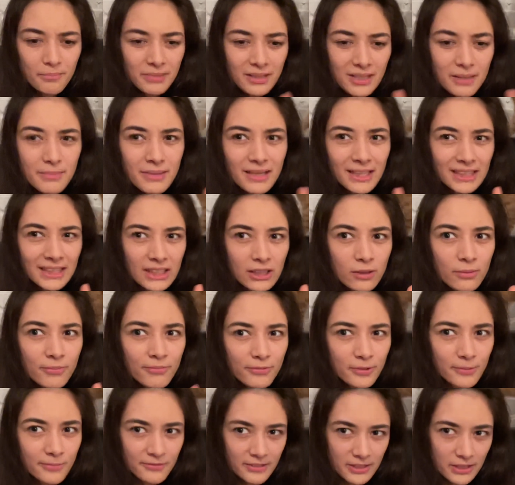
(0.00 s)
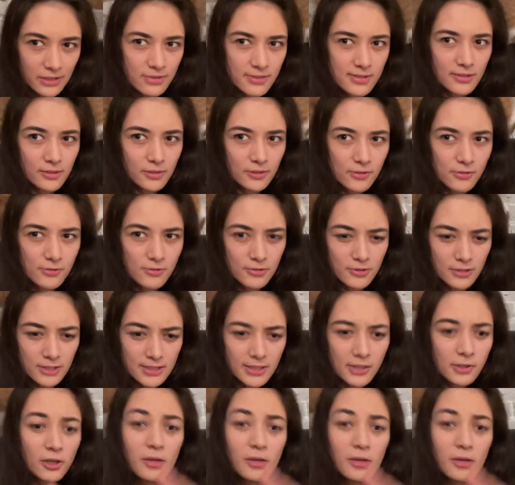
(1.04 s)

Pi mal Daumen, 5000 Euro kostet.